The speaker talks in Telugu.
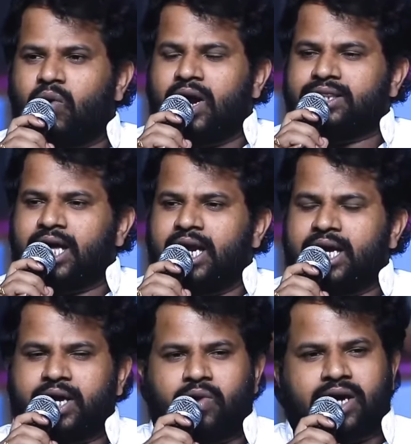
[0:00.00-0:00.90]
వాళ్ళ
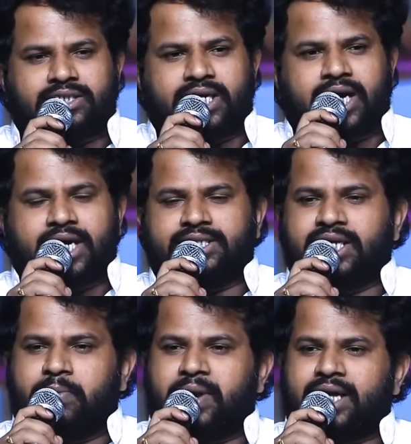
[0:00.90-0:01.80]
తల్లికి ఒక చీర
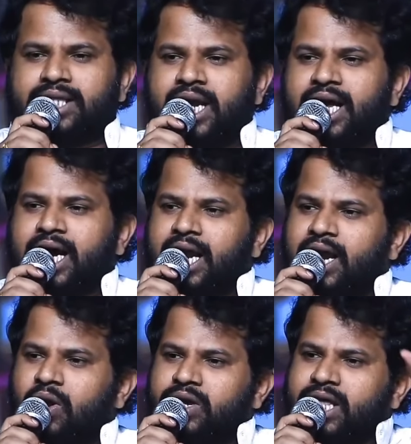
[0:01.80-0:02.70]
ఇచ్చినప్పుడు ఆ తల్లి
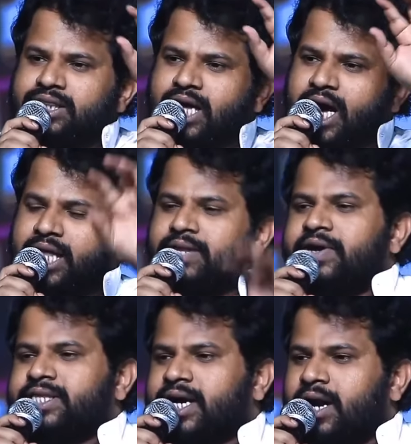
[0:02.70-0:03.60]
కళ్ళల్లో ఎంత ఆనందం
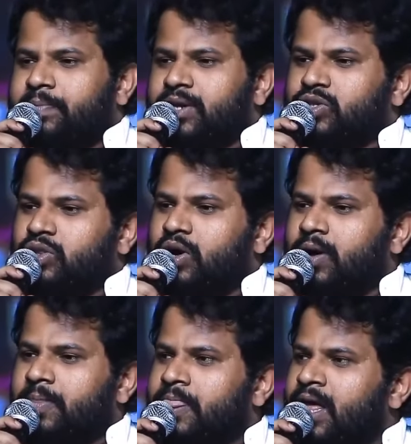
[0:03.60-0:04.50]
అయితే కనపడుతుందో
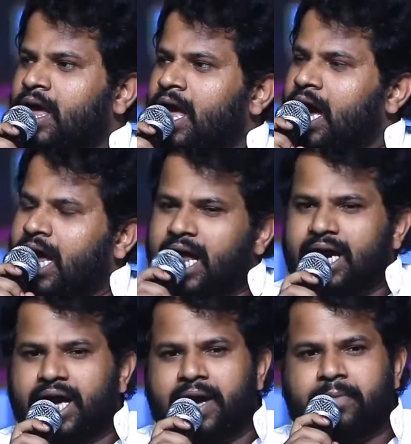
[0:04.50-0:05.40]

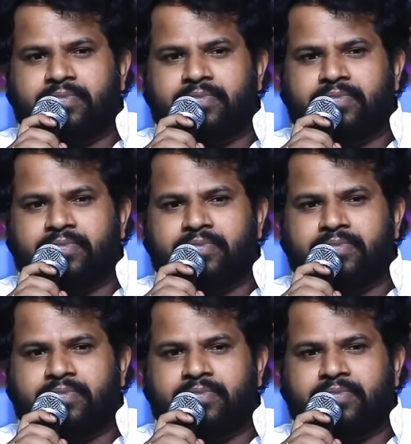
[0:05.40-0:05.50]
అలాగే